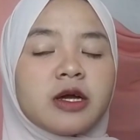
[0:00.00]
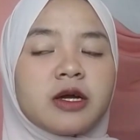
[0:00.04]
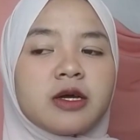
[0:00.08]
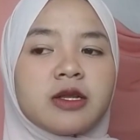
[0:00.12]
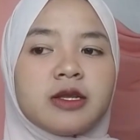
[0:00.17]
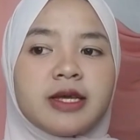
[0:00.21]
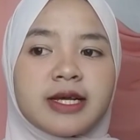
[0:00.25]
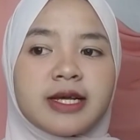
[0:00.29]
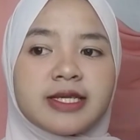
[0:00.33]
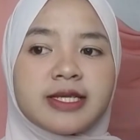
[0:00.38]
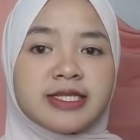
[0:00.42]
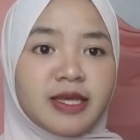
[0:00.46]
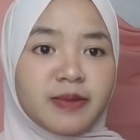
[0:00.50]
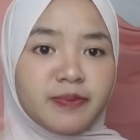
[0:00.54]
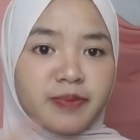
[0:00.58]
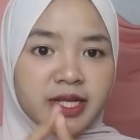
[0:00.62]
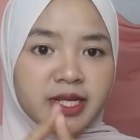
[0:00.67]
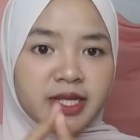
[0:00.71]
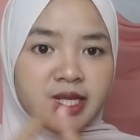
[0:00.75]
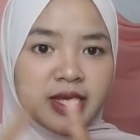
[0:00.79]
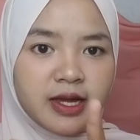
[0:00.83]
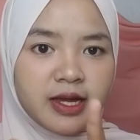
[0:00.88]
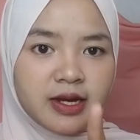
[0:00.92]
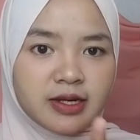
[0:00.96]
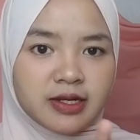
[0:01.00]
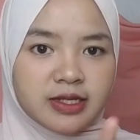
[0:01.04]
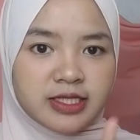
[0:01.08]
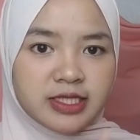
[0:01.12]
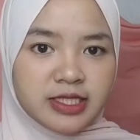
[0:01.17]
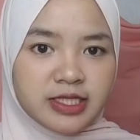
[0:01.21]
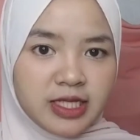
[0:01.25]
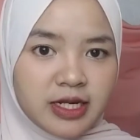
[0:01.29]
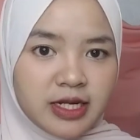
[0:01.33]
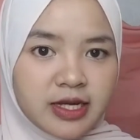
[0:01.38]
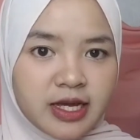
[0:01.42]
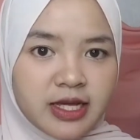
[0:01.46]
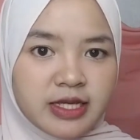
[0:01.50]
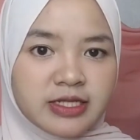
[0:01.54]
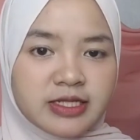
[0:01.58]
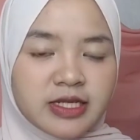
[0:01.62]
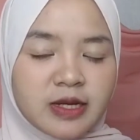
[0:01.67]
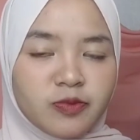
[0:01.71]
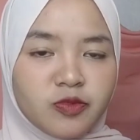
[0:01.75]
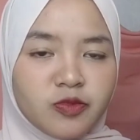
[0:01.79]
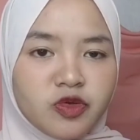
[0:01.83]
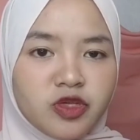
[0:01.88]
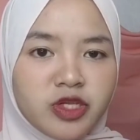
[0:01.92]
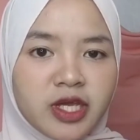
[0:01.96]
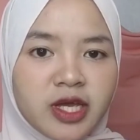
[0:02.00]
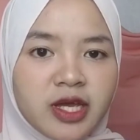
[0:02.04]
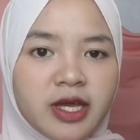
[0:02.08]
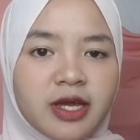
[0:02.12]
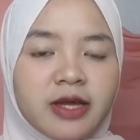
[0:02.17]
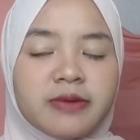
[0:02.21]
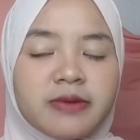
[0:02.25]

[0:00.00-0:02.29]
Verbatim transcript: dikasih sampelnya kan kecil guys sabunnya